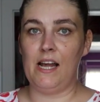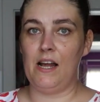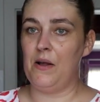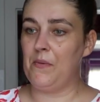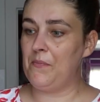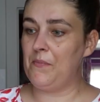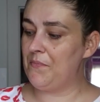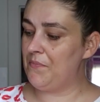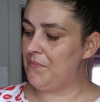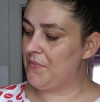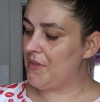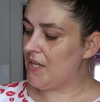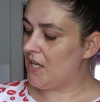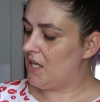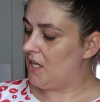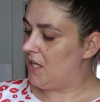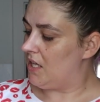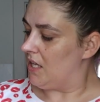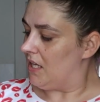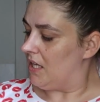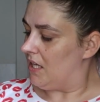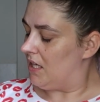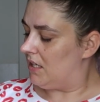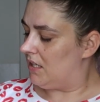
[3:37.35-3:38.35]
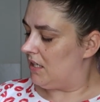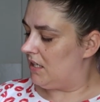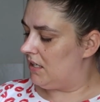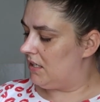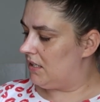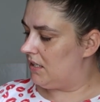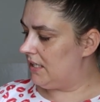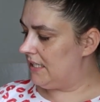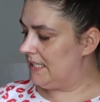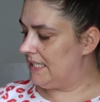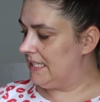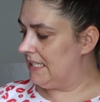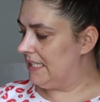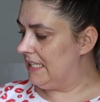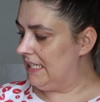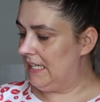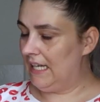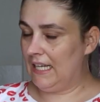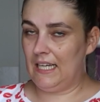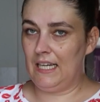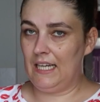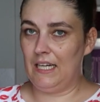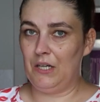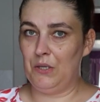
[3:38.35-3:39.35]
Ähm, das sind die
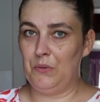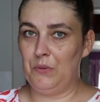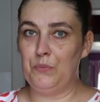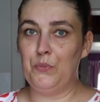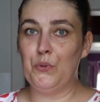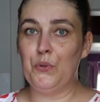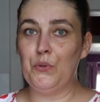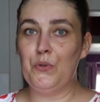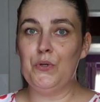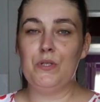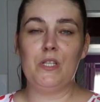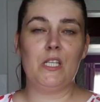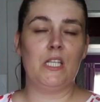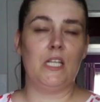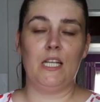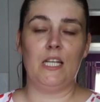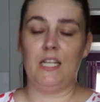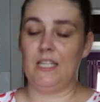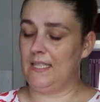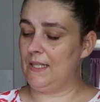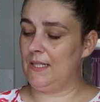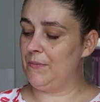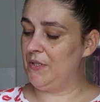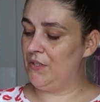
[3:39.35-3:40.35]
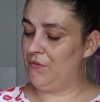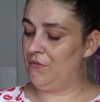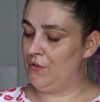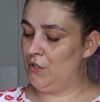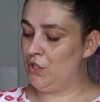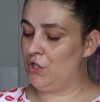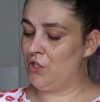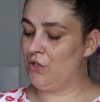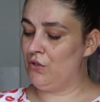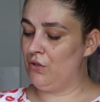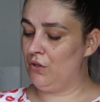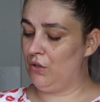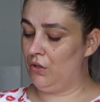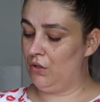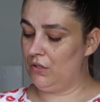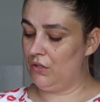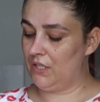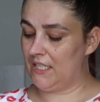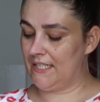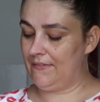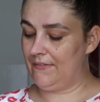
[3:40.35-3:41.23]
leckeren Brötchen. Das habe ich vier Stück.